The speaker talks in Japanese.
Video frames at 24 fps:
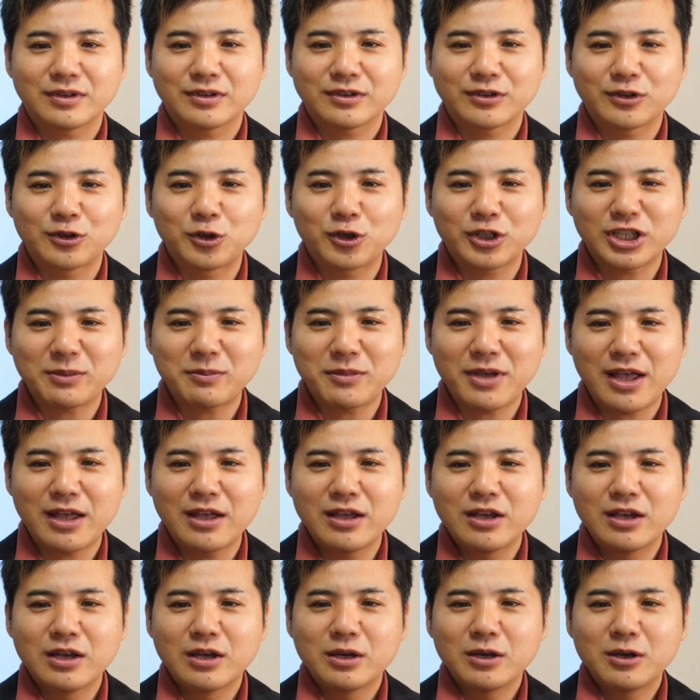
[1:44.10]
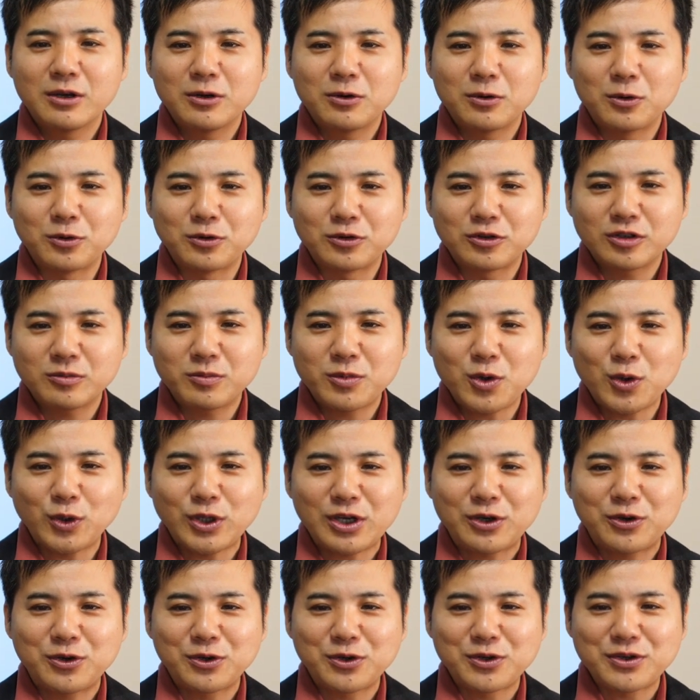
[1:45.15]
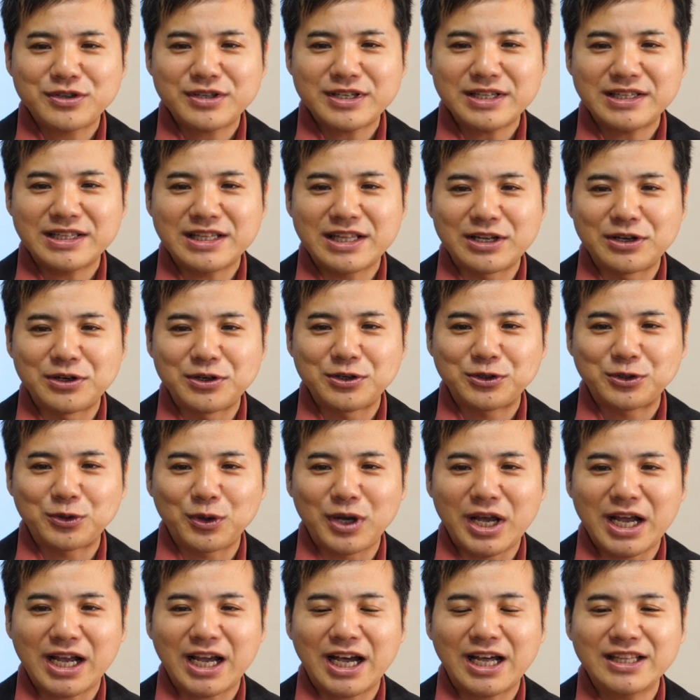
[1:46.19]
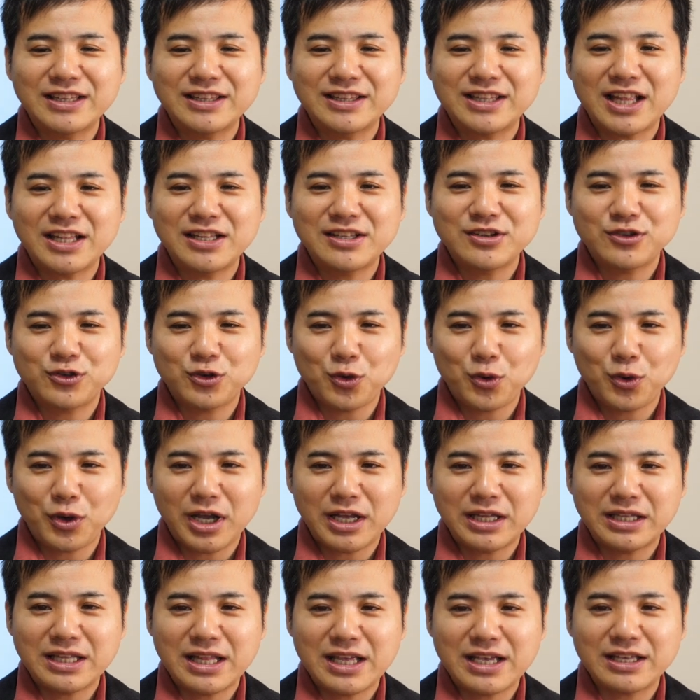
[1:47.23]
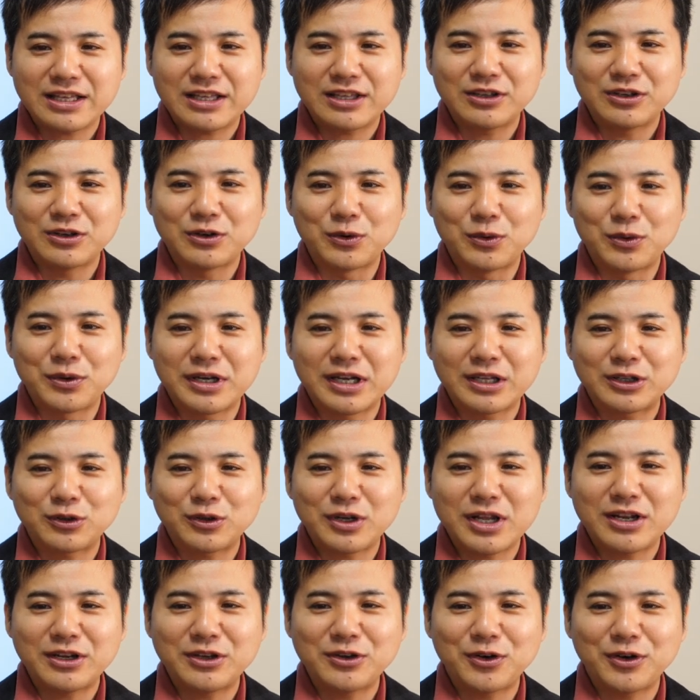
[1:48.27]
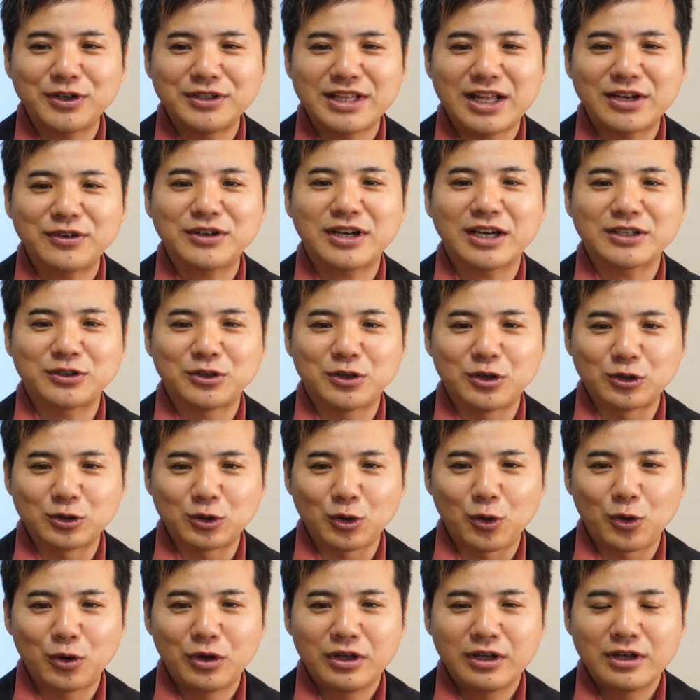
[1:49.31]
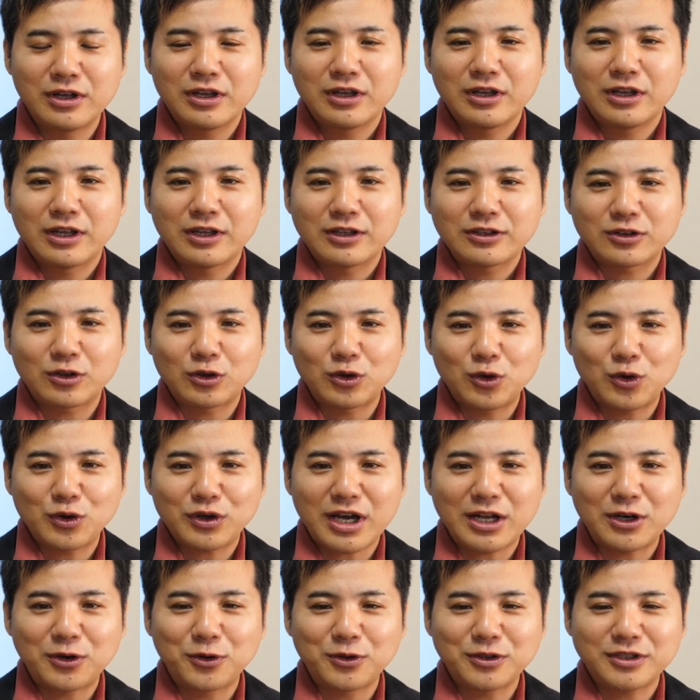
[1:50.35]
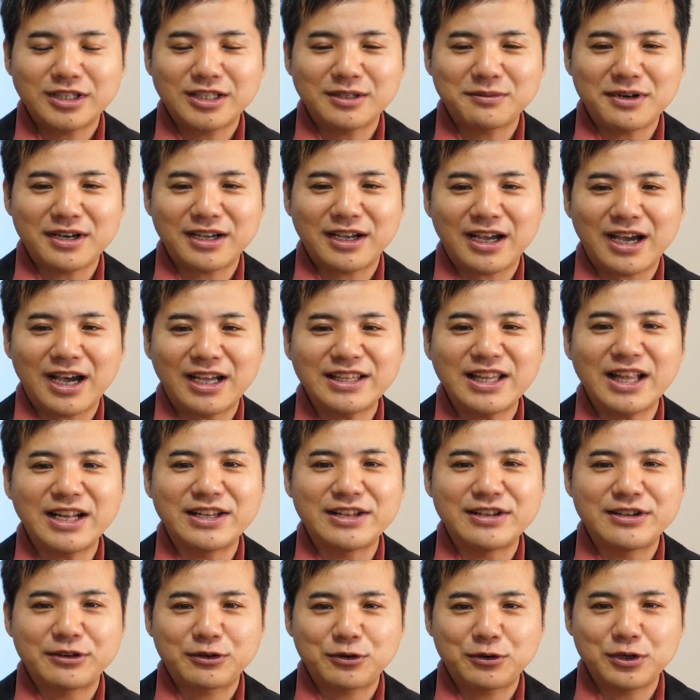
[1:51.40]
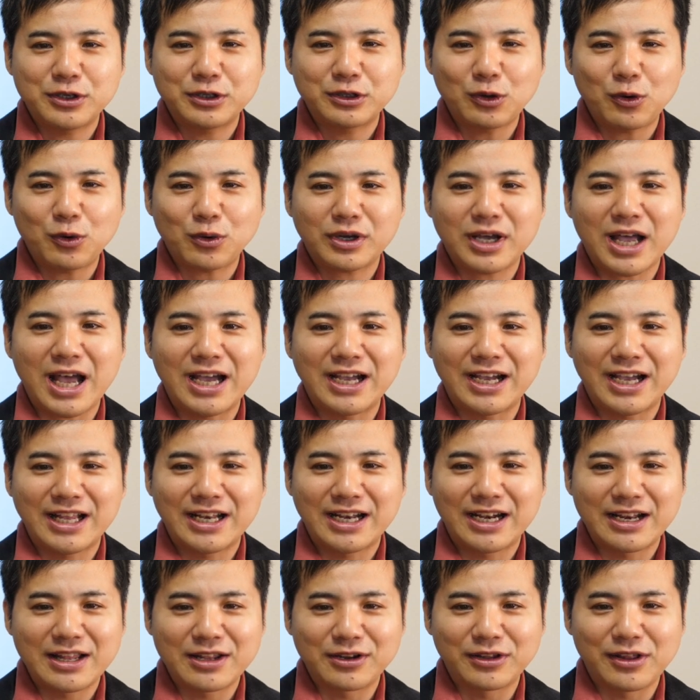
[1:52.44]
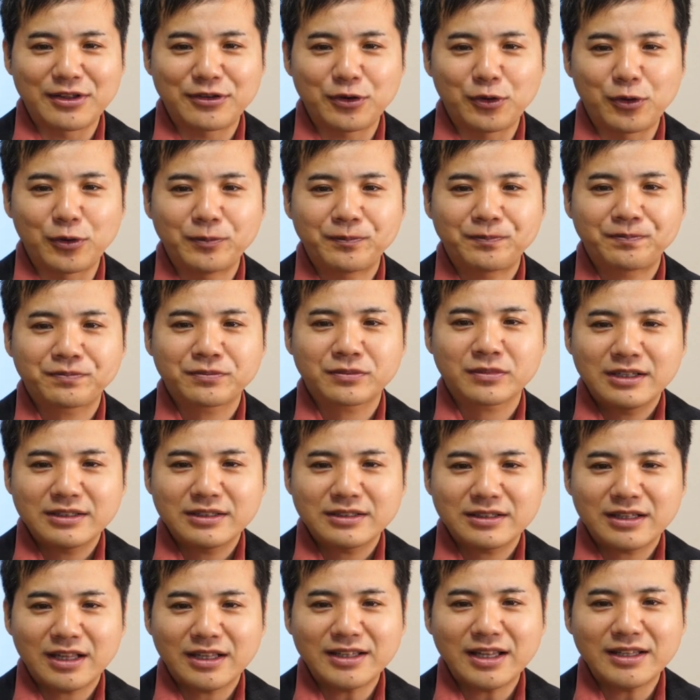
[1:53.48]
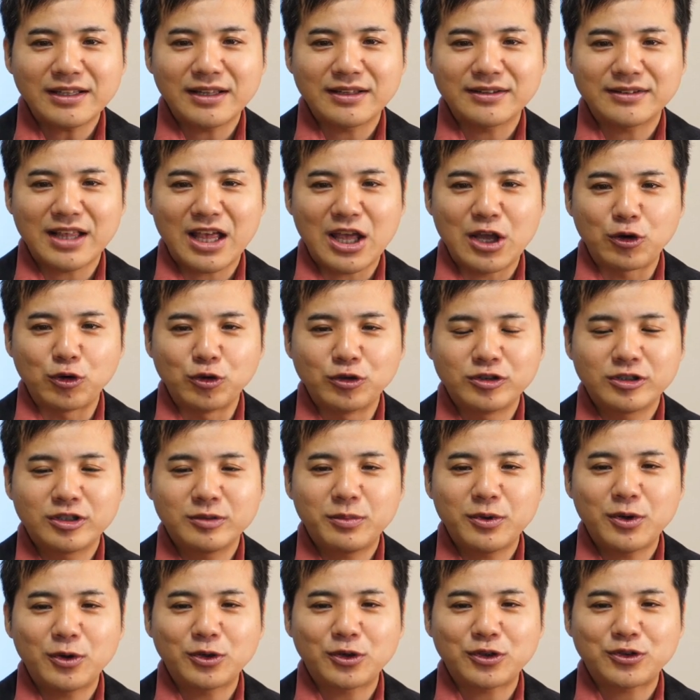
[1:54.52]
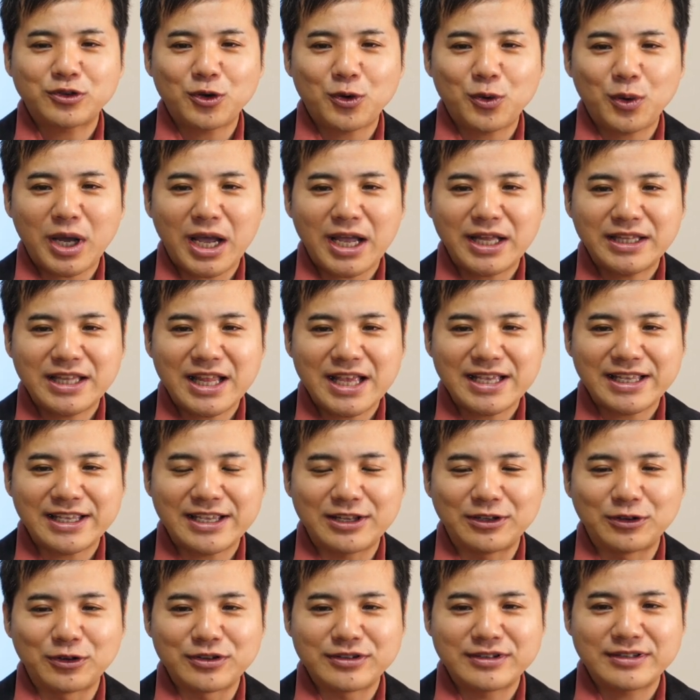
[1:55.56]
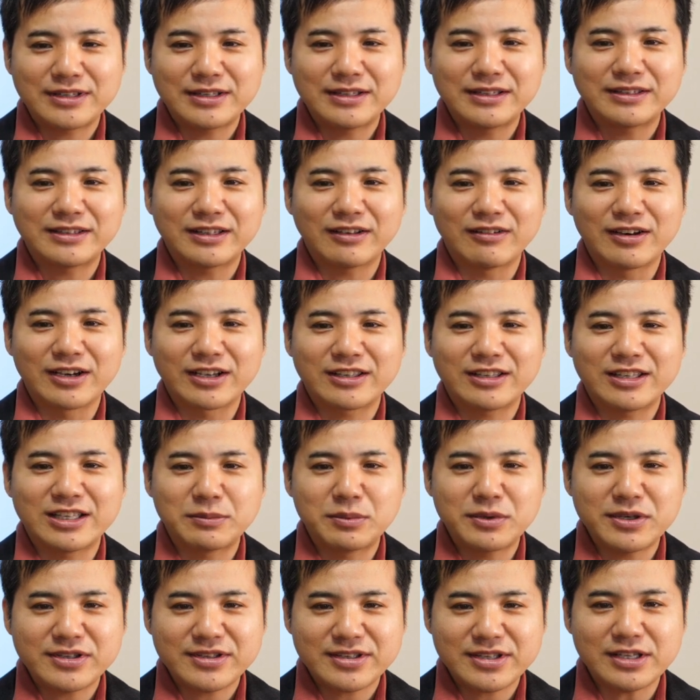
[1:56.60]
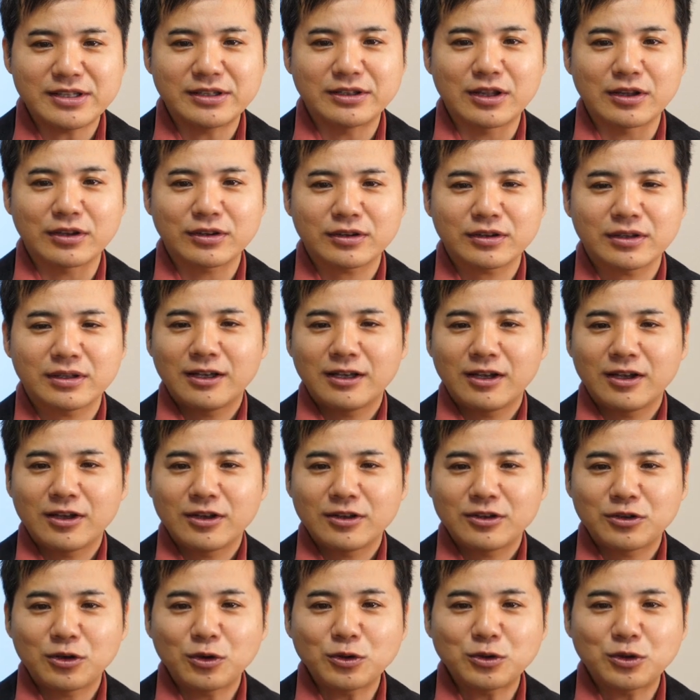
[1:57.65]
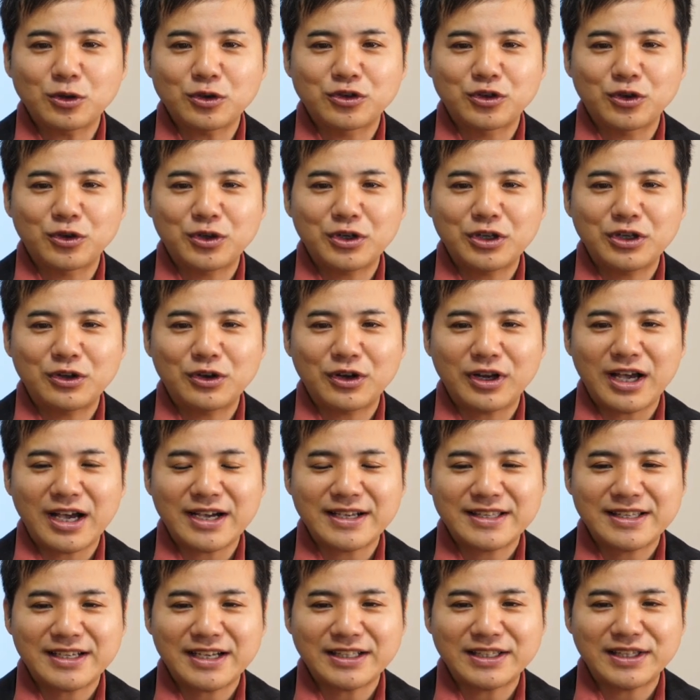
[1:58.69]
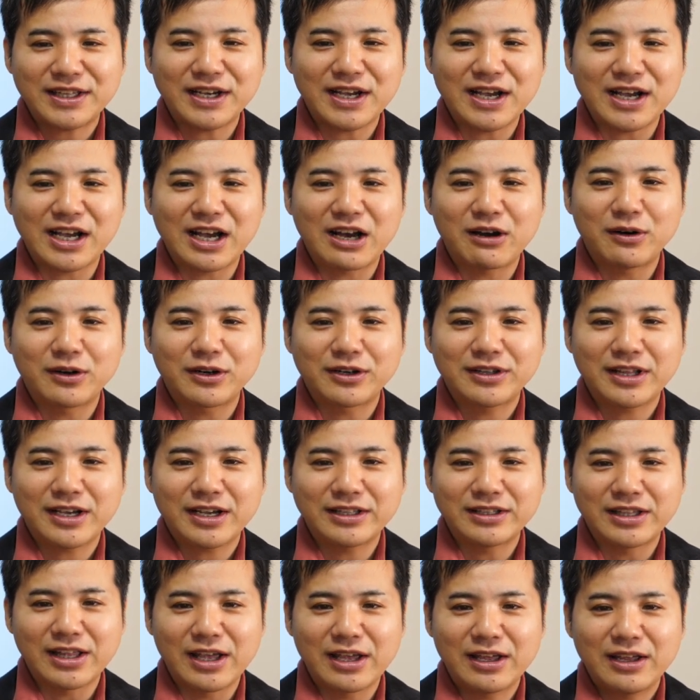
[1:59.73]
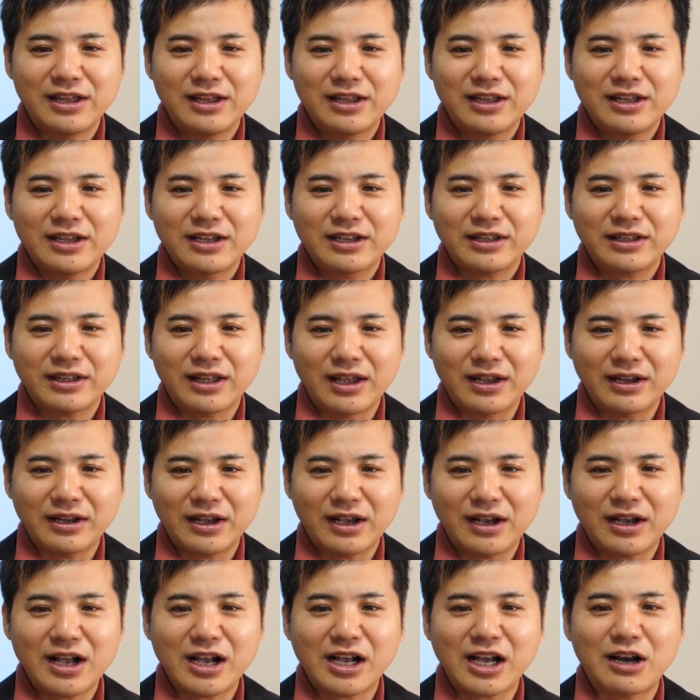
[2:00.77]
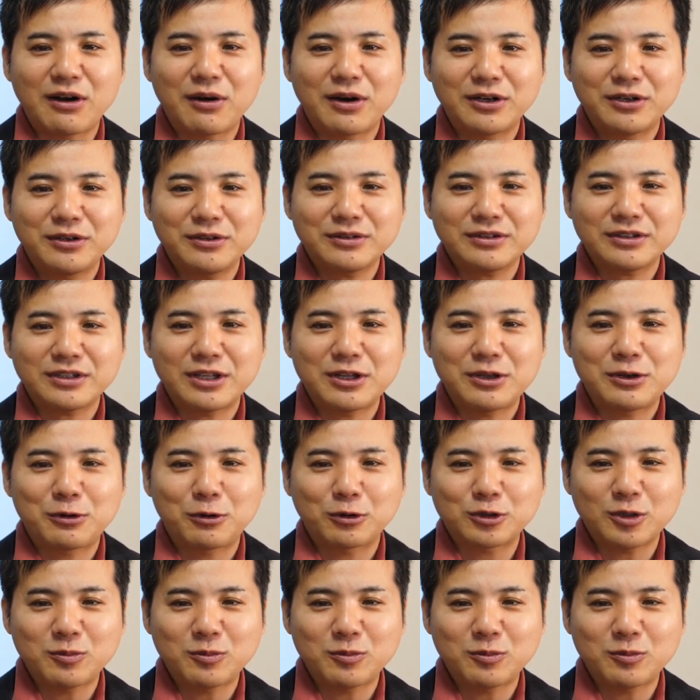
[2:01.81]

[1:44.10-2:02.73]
そのためうつ病で苦しんでいる人が簡単に障害年金を受け取れるようになるかというとその可能性はかなり低いと考えられるでしょうただでさえうつ病の障害年金の審査は厳しいんですちょっと書類の書き方が変わるだけで結果が変わるっていうこ